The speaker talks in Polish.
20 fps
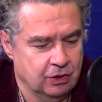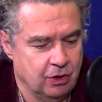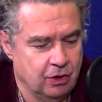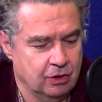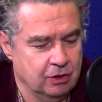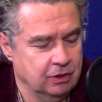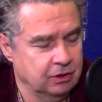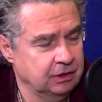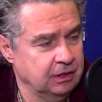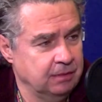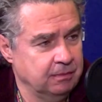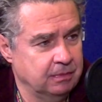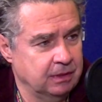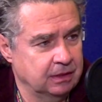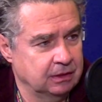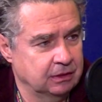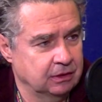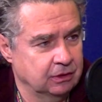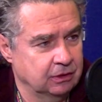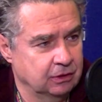ogląda
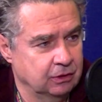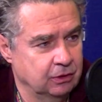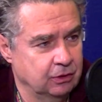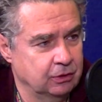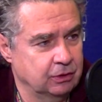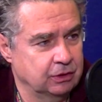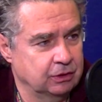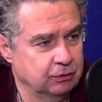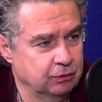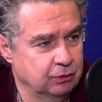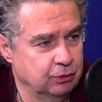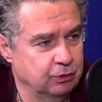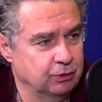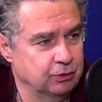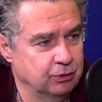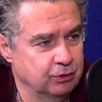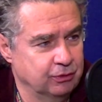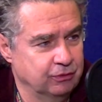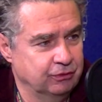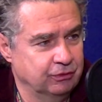pan Koronę
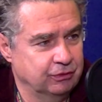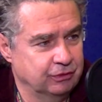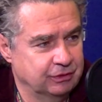Królów?